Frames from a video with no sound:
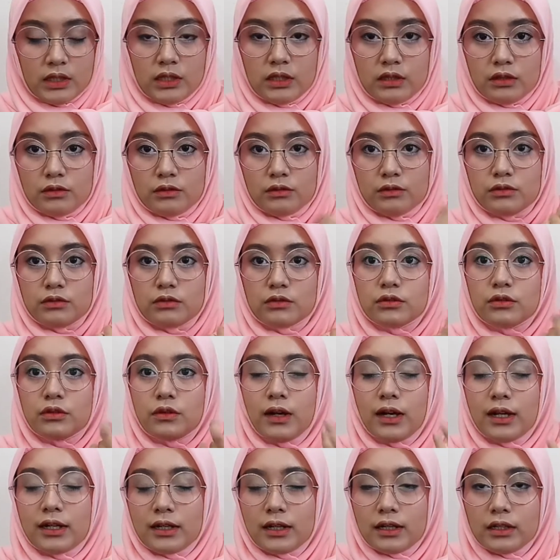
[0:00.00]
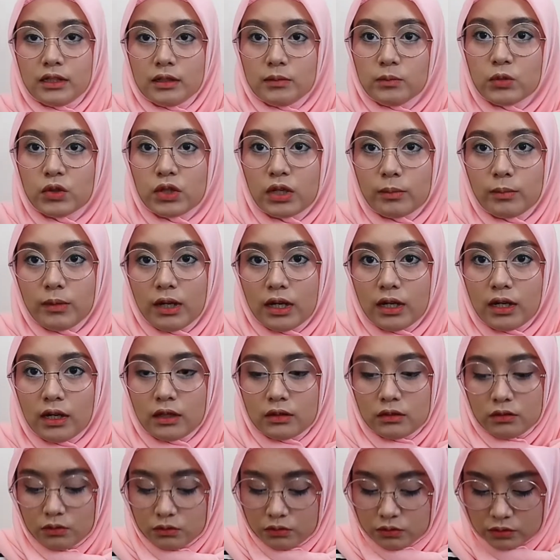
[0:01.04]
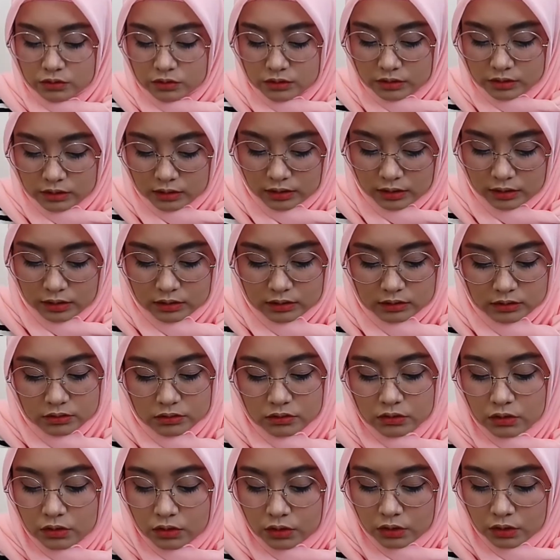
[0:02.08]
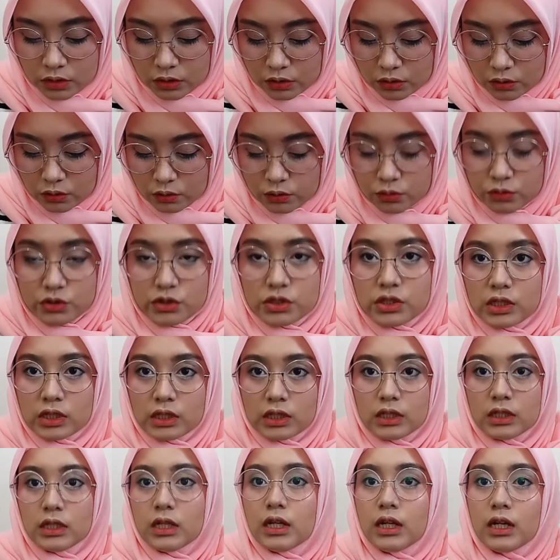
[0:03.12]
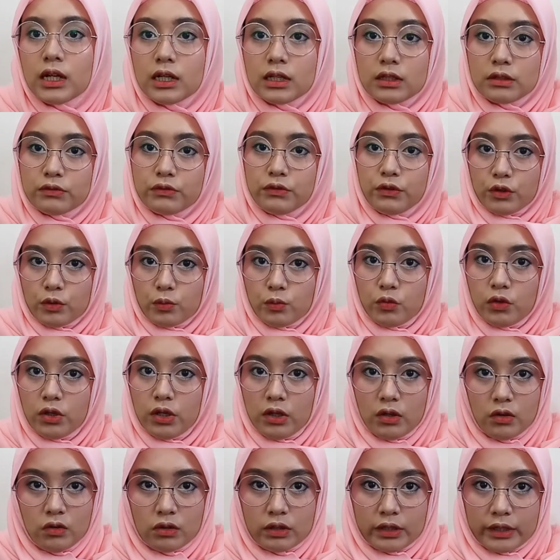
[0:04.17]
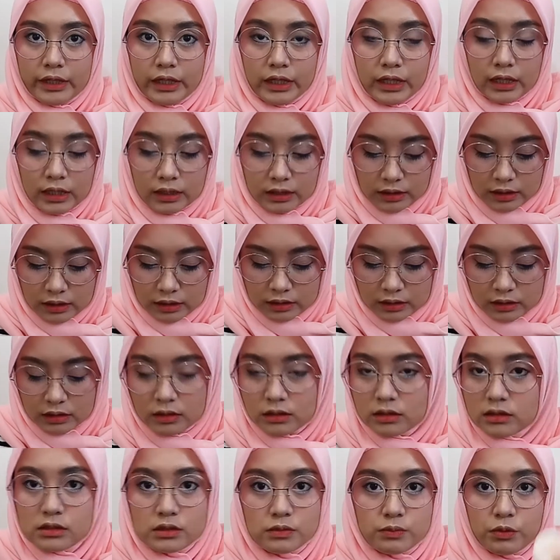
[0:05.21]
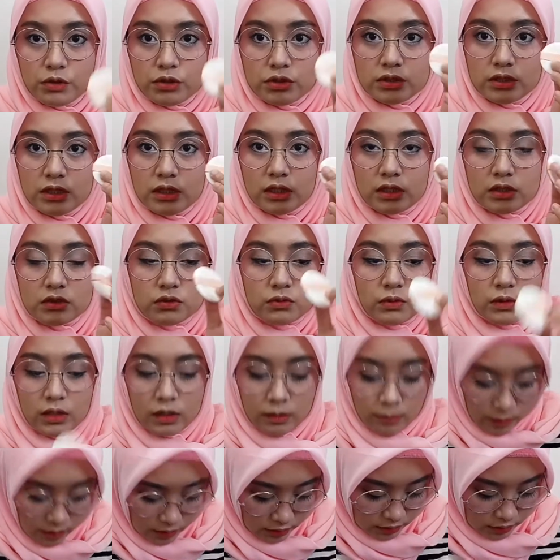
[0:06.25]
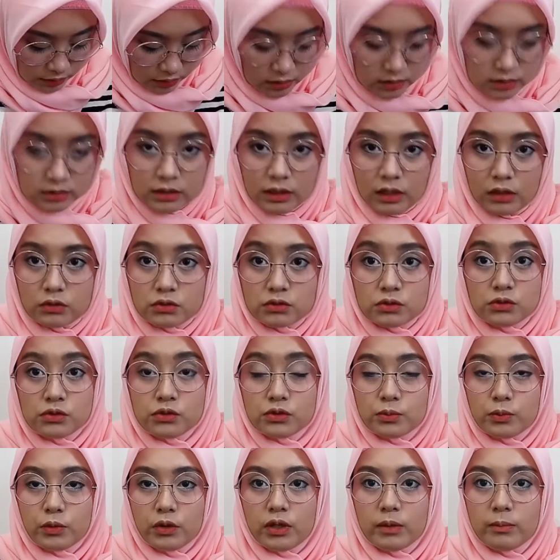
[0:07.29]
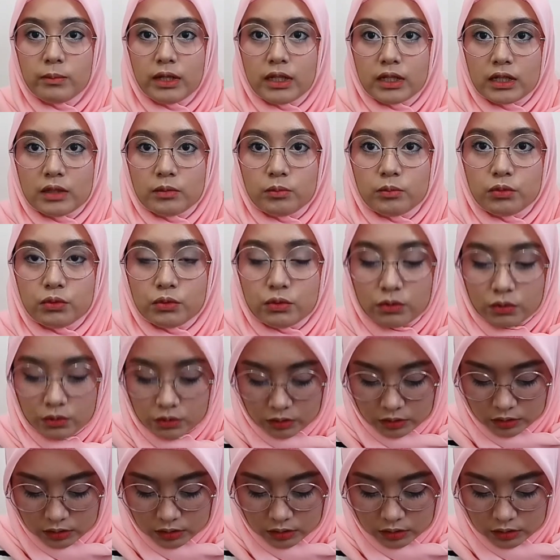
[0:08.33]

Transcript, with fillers: gitu untuk harganya murah banget untuk kelas cushion dengan formula Korea dan sponsnya yang juara banget nih 175 ribu